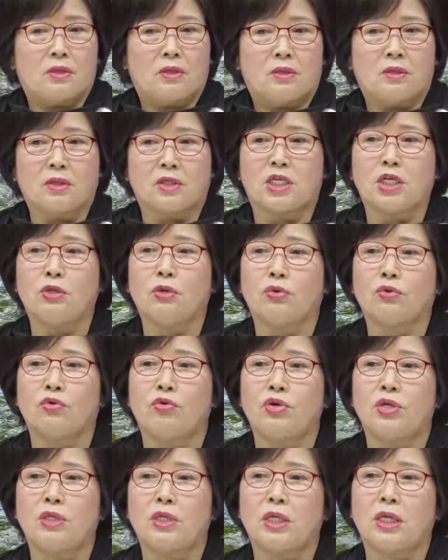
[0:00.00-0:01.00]
너
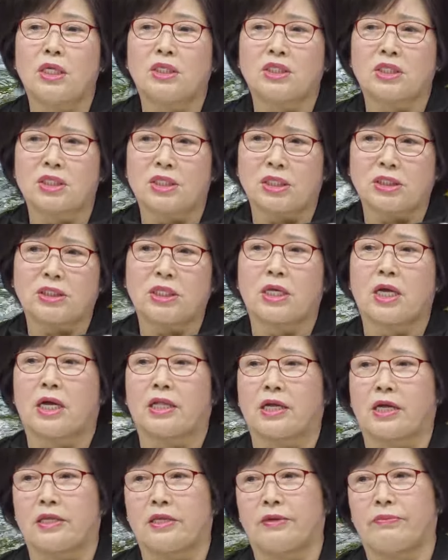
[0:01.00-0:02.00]
기독교인들이 첫째
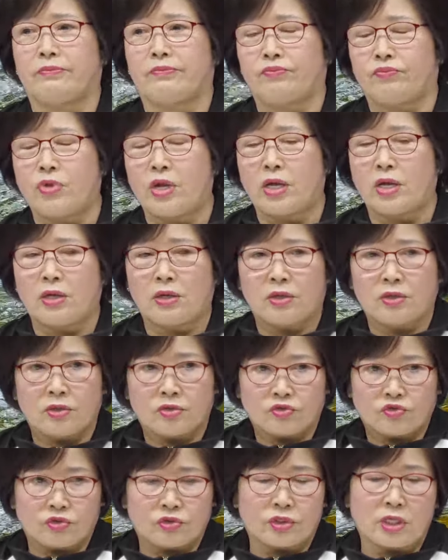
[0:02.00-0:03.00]
하나님 네,
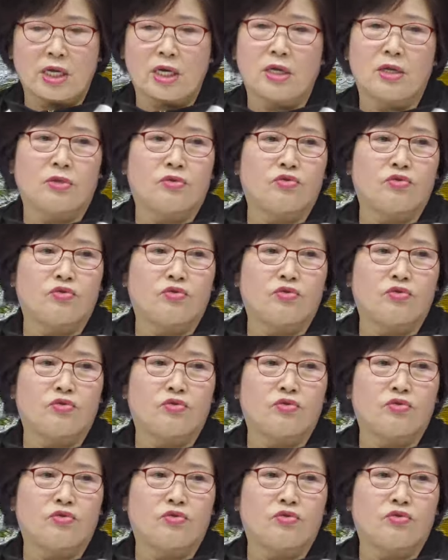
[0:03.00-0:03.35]
네